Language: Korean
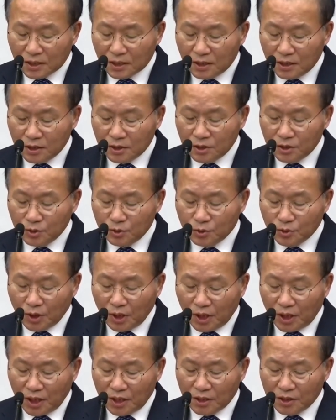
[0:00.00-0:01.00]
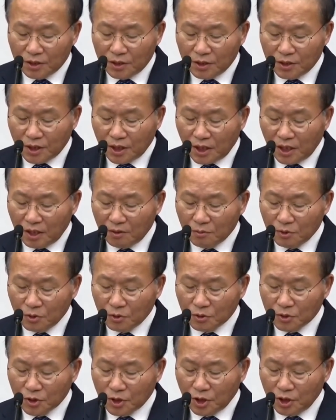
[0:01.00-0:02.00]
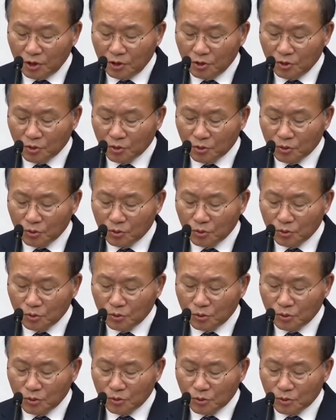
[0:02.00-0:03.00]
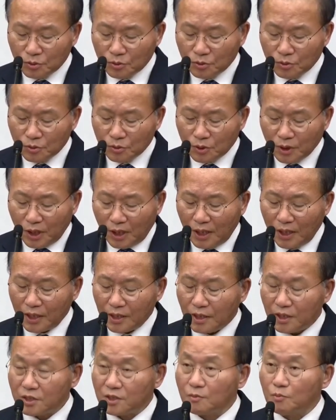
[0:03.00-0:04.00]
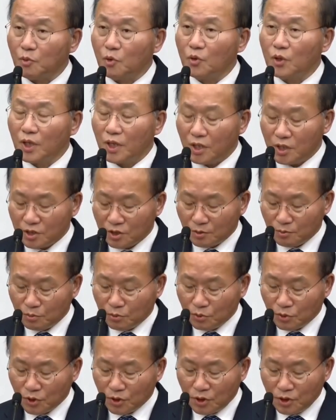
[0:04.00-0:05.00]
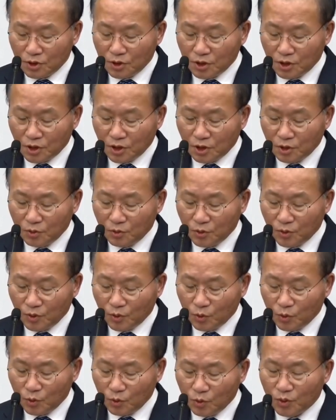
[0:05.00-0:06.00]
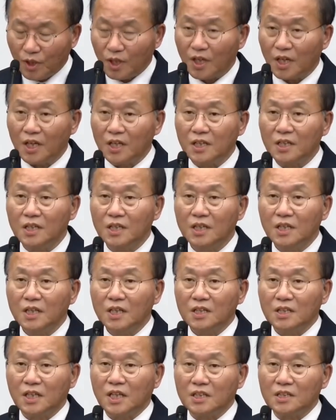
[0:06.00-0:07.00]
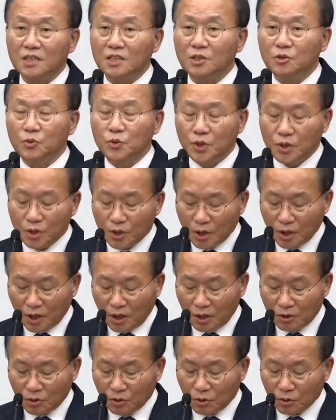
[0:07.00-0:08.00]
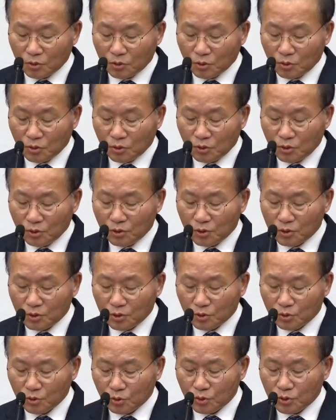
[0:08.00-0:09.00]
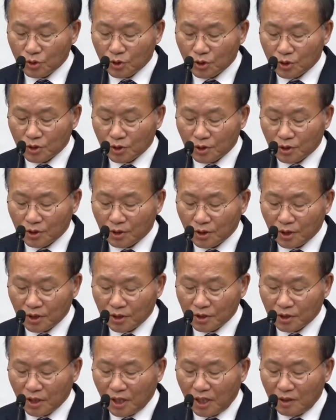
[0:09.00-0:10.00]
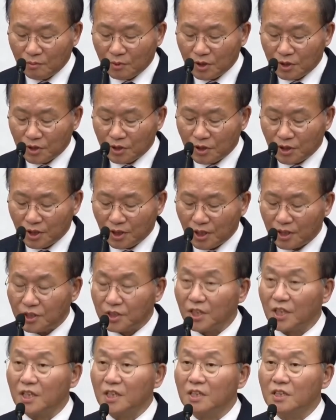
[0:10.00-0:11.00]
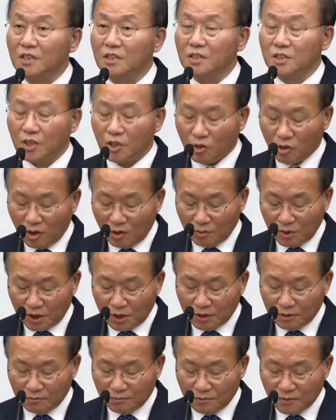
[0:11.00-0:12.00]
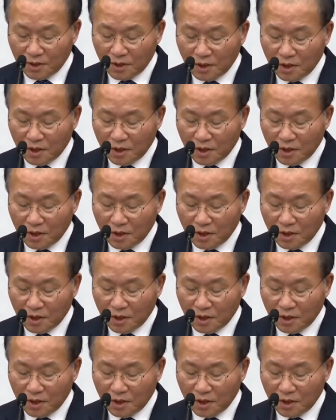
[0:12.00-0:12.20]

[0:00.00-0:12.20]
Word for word: 그 중에 여야 합의로 제2요구 안에 대해서 본회의에서 부결시킨 후에 다시 위원회 안으로서 수정해서 합의 처리한 3건을 제외하면은